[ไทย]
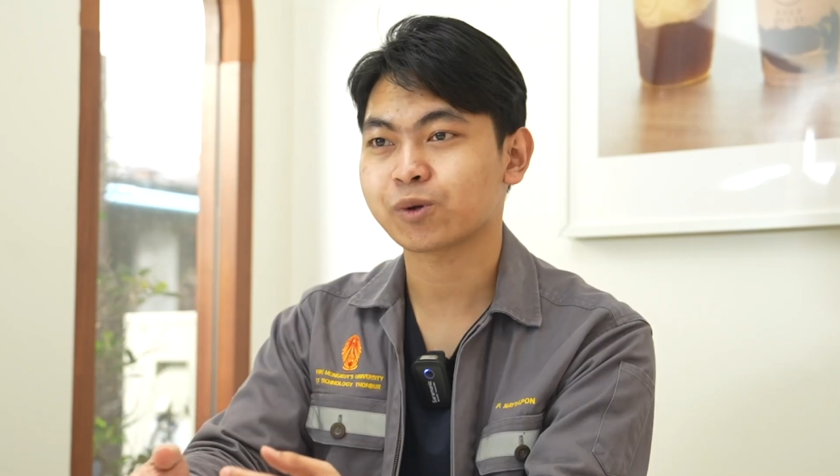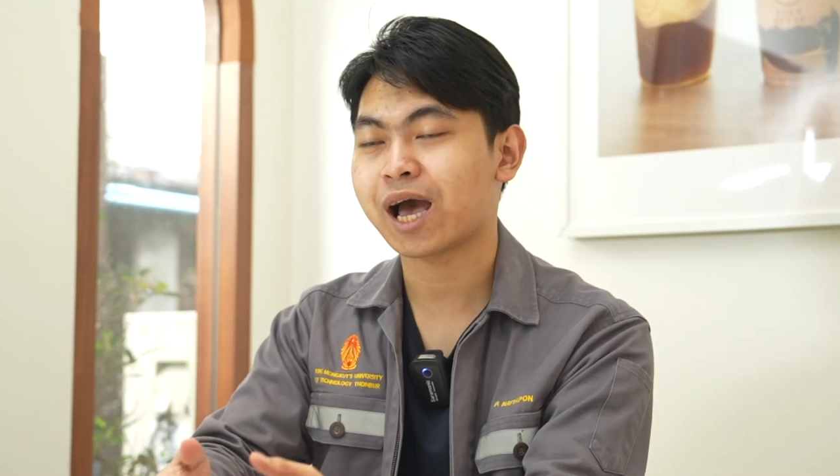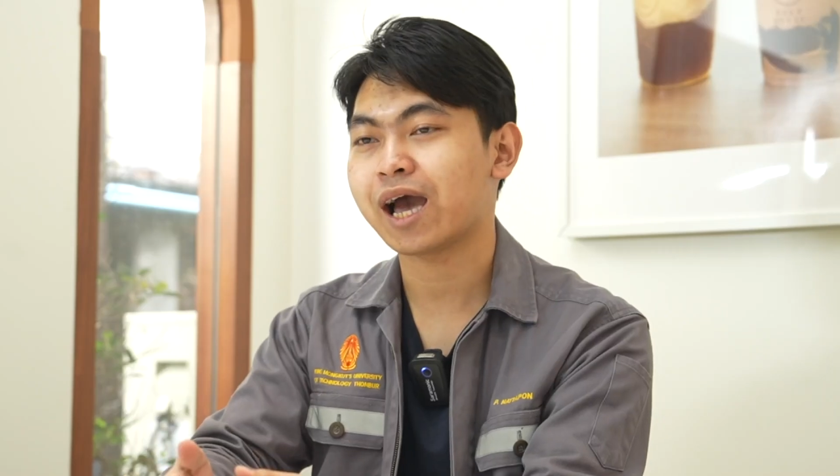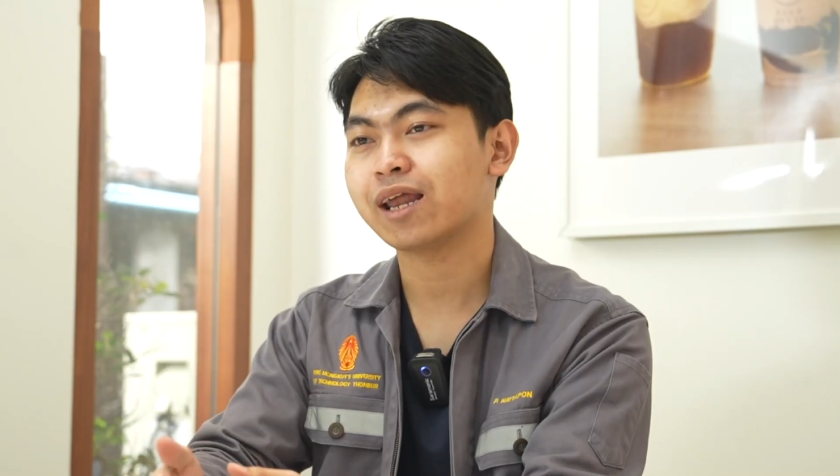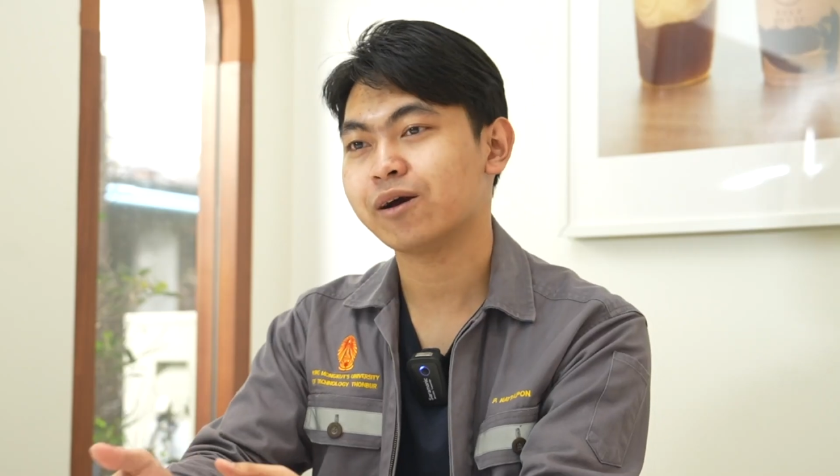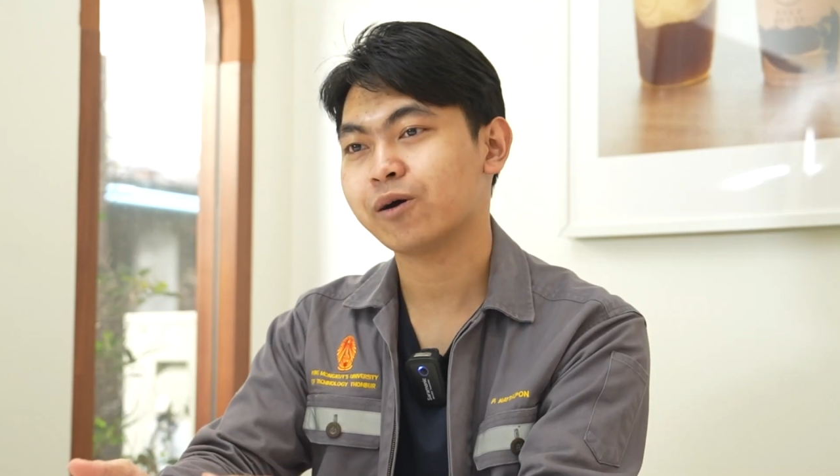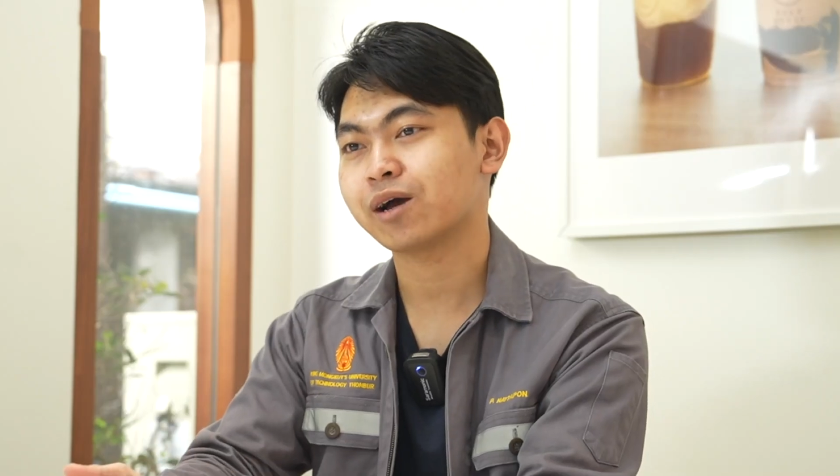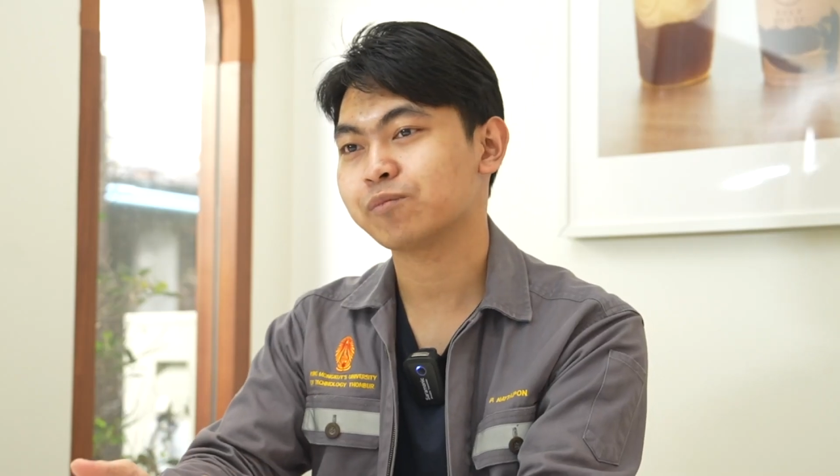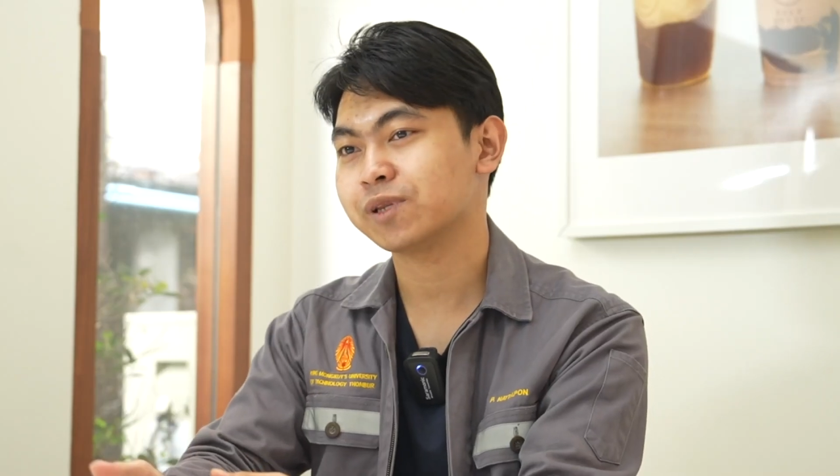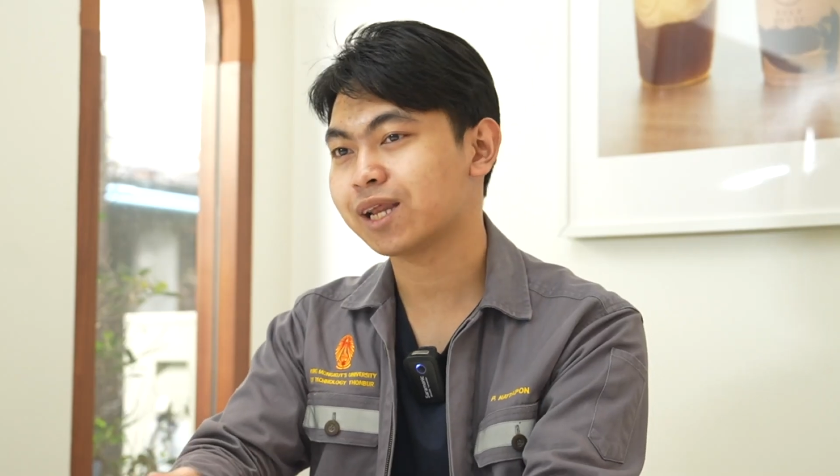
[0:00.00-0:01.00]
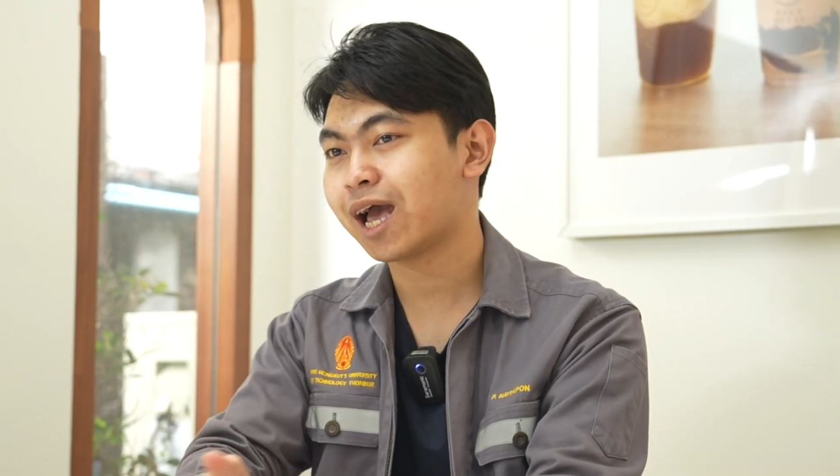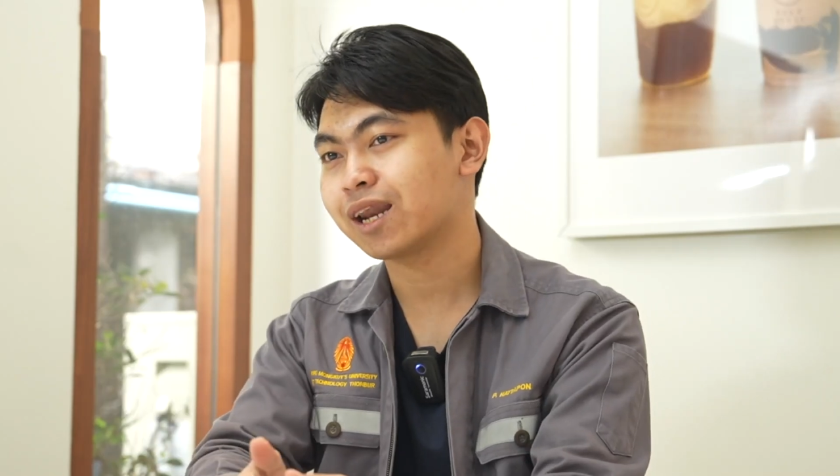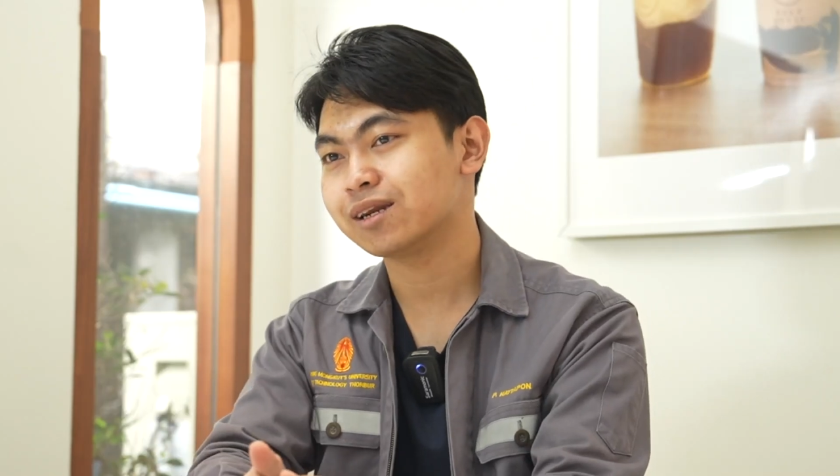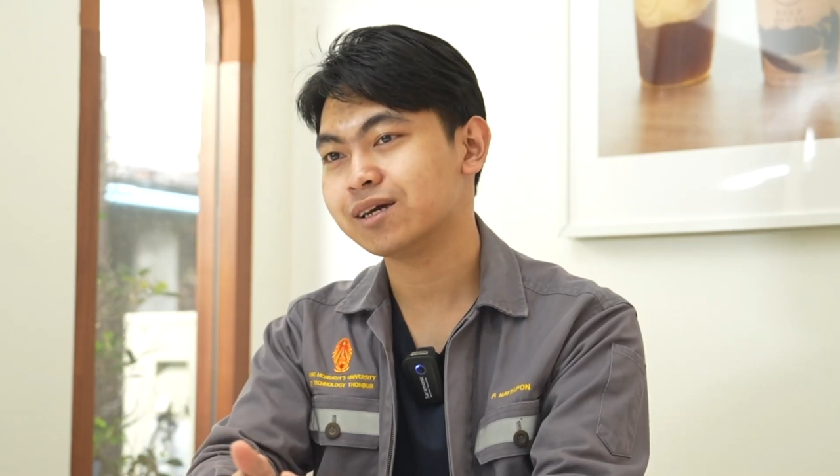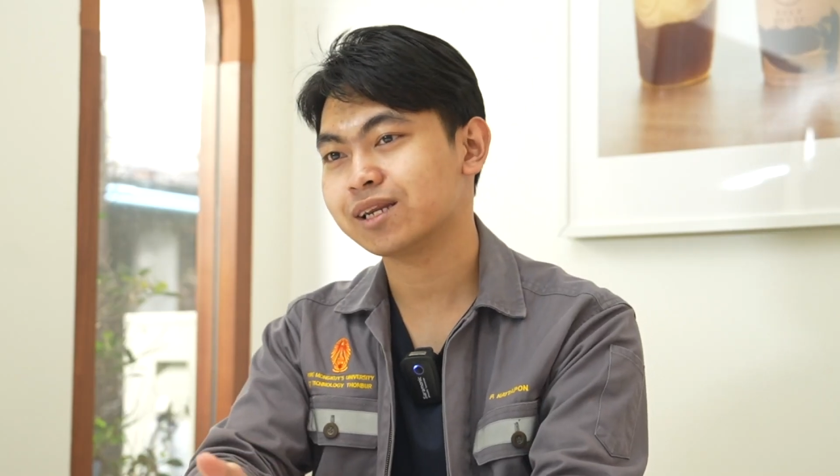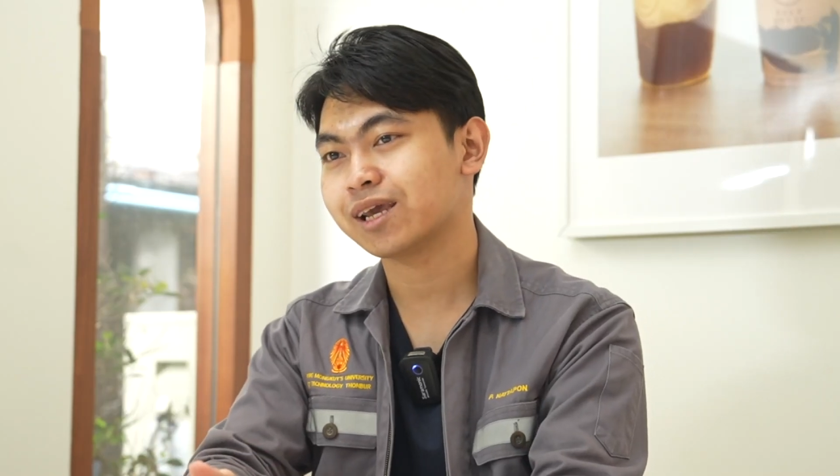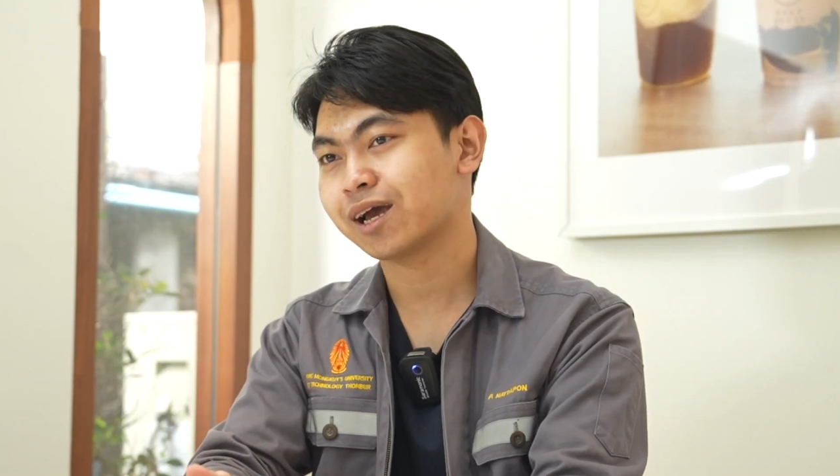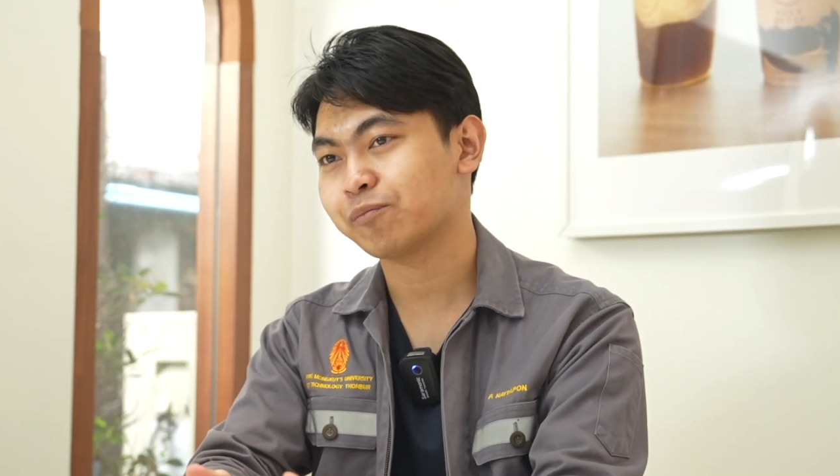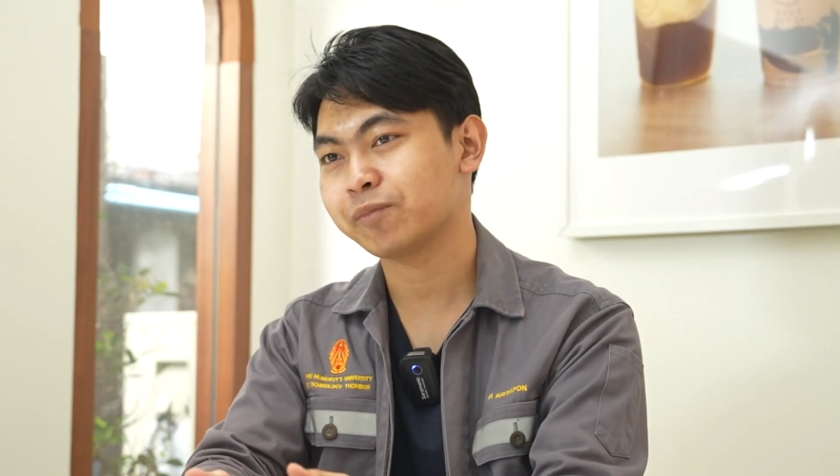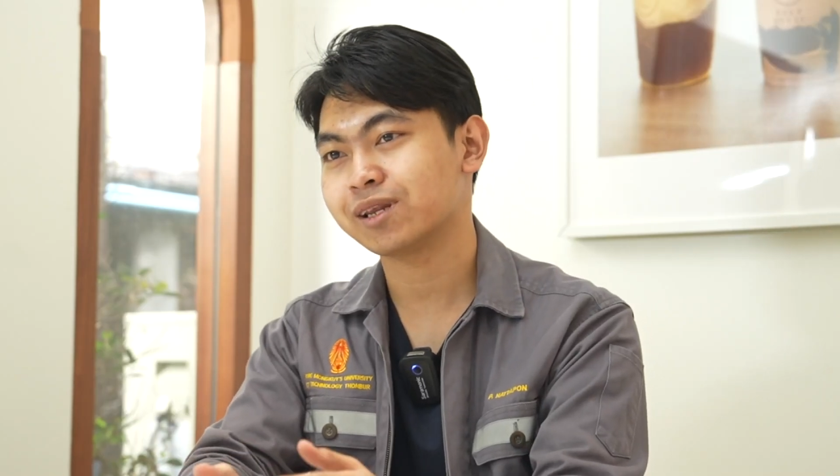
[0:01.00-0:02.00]
สุดท้ายแล้วครับ นิทานเรื่องนี้ค
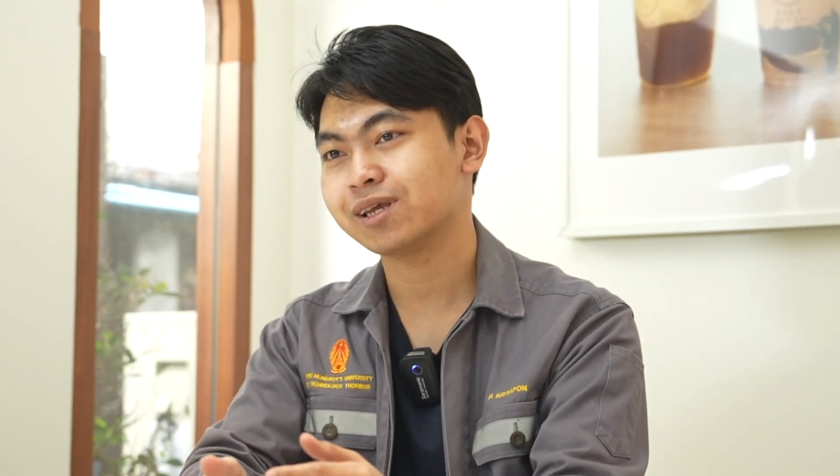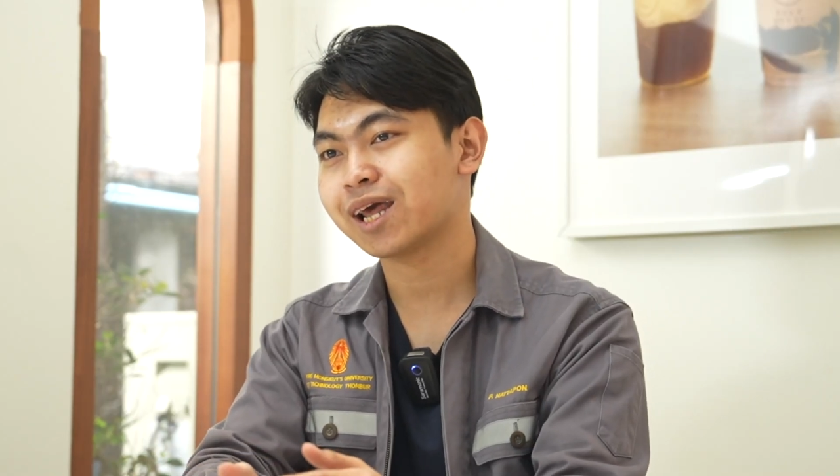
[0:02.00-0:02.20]
รับเป็นนิ